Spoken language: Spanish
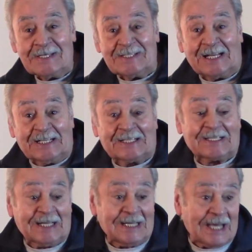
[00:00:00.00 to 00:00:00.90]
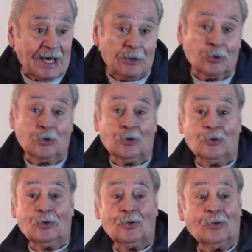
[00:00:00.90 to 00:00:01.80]
salir del
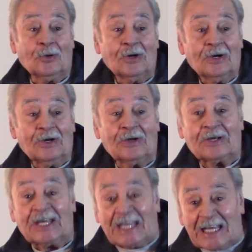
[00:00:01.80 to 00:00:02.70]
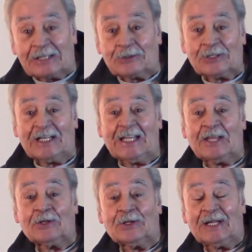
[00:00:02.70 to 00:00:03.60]
lado eh, quieto, del
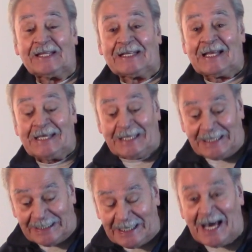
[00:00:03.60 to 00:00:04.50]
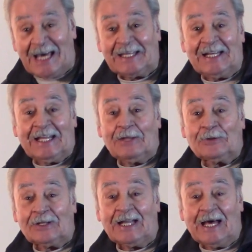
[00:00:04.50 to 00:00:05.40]
lado de la tranquilidad, del lado de